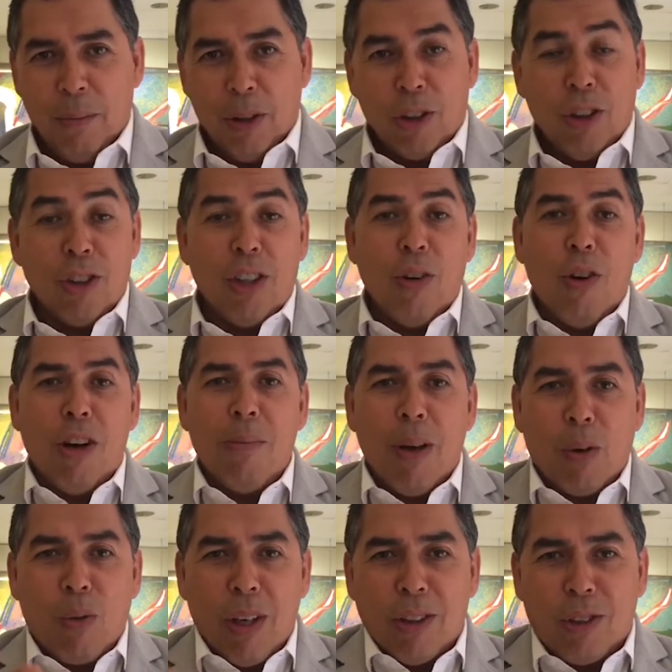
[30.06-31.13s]
por donde hoy me
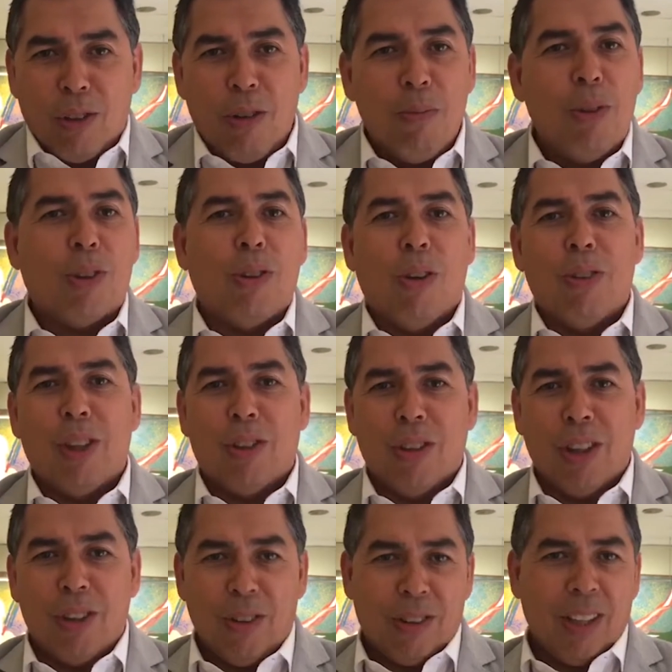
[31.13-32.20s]
encuentro con muchos
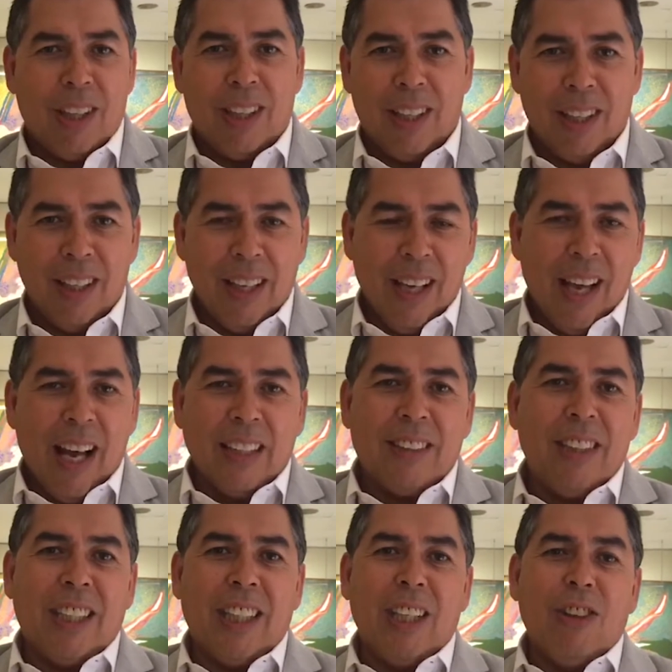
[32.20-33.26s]
auditores de ustedes.
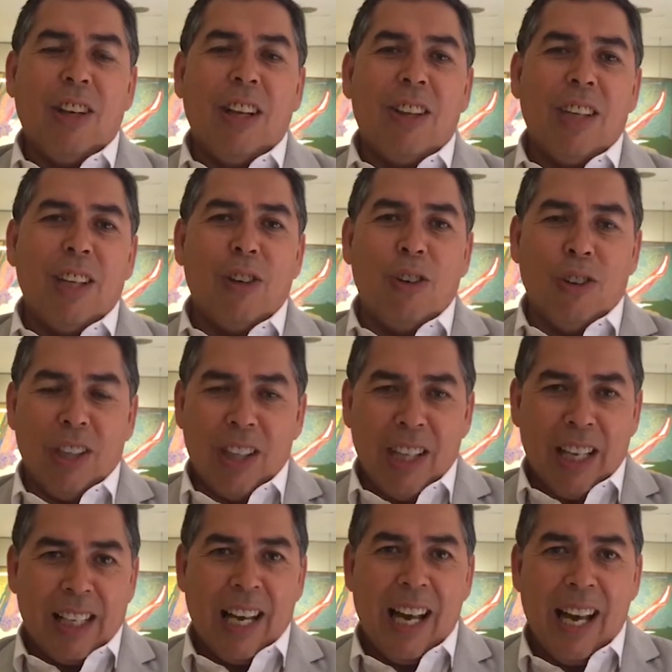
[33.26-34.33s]
Así que yo les digo desde
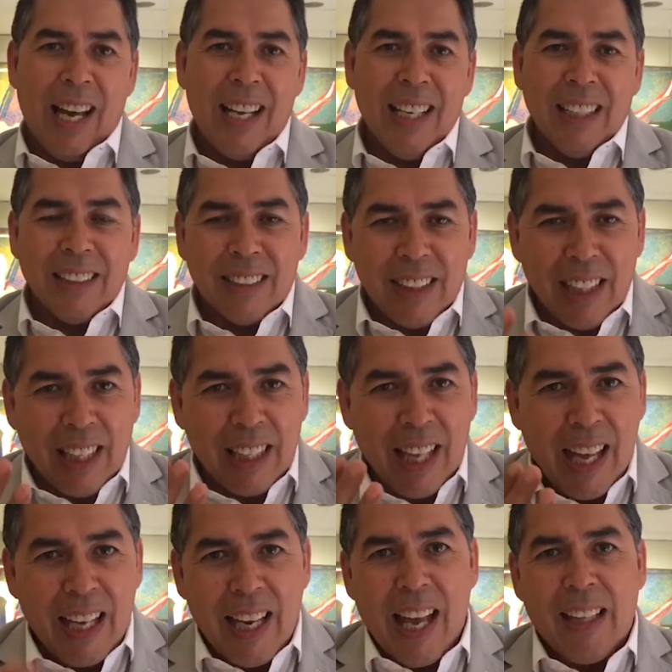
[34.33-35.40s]
acá, sigan
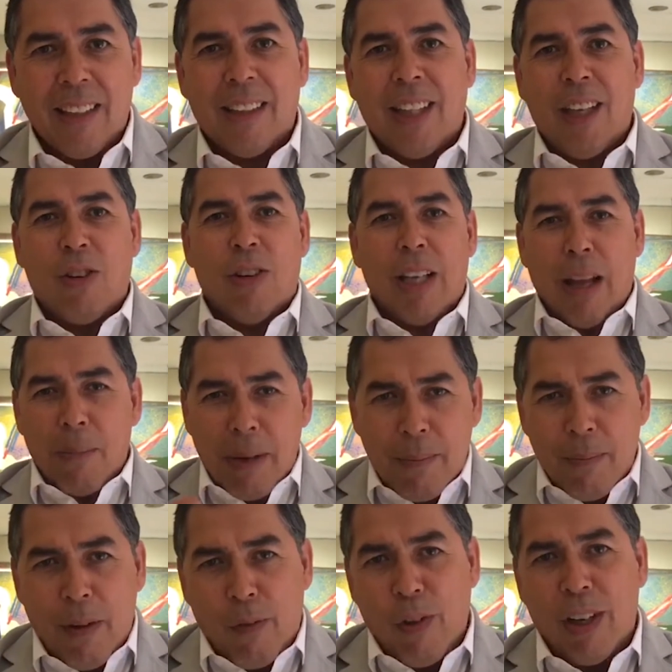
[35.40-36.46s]
adelante con la
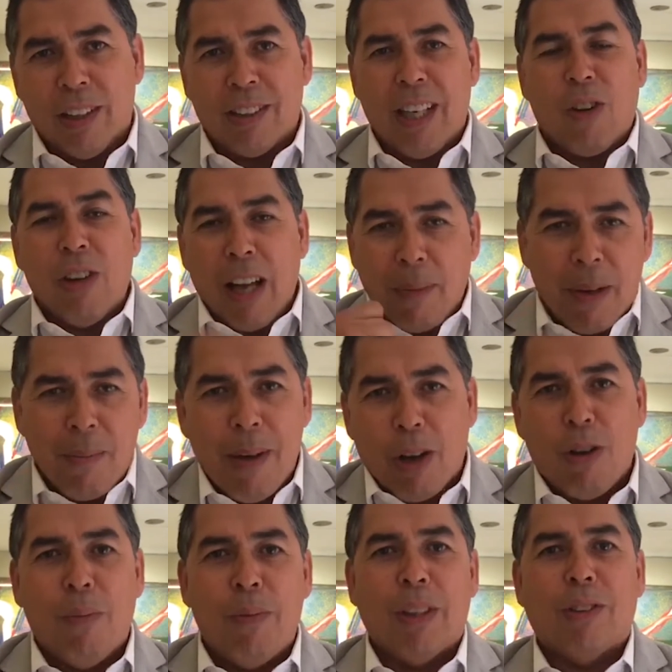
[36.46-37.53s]
misma fuerza, con la misma
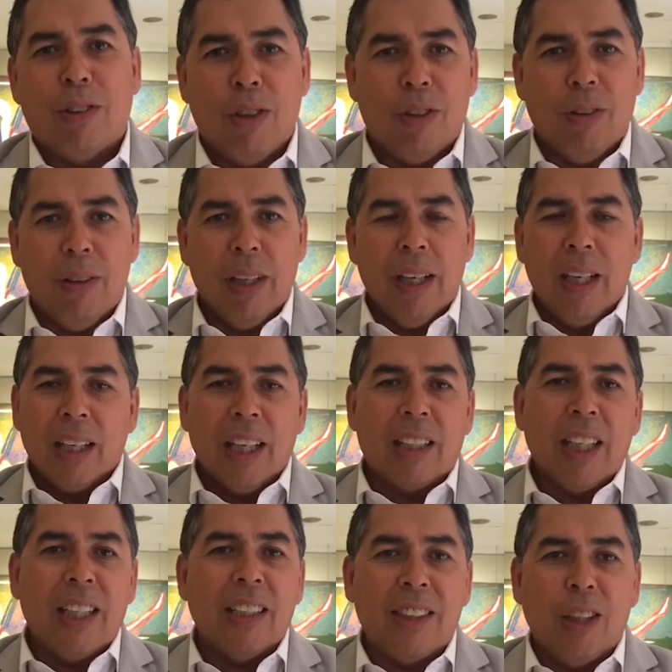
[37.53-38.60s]
convicción que
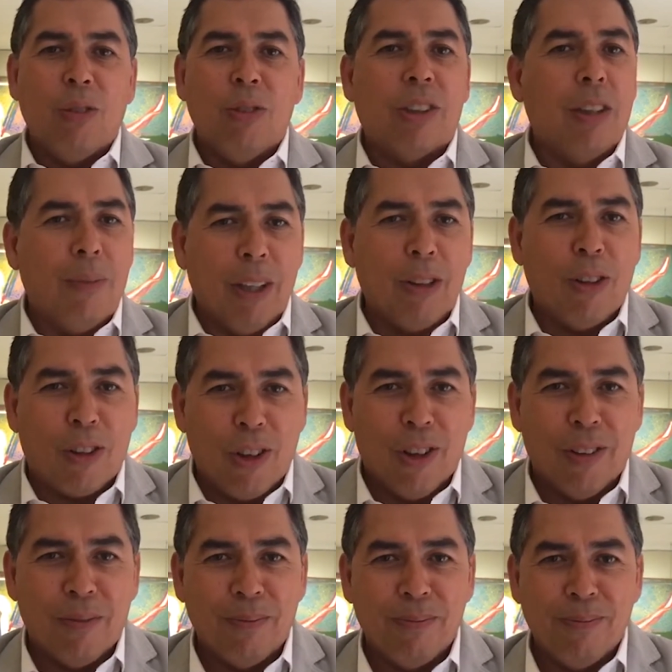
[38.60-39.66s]
están haciendo un tremendo
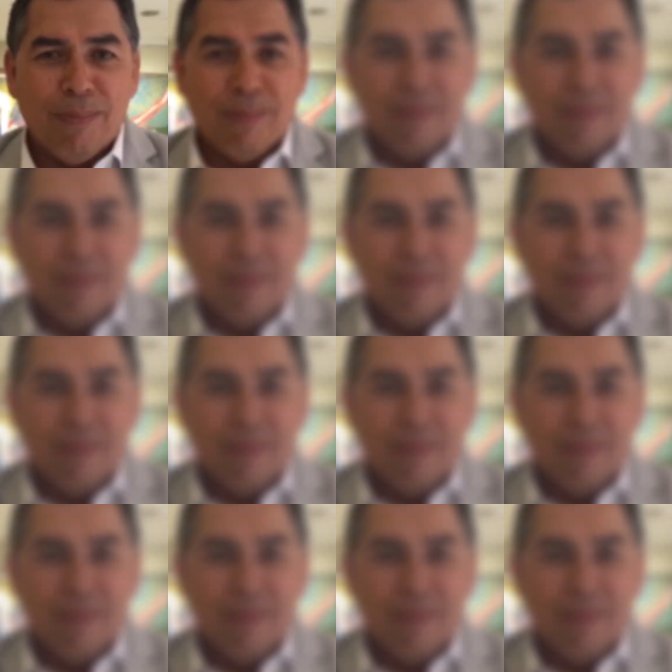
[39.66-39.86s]
rol.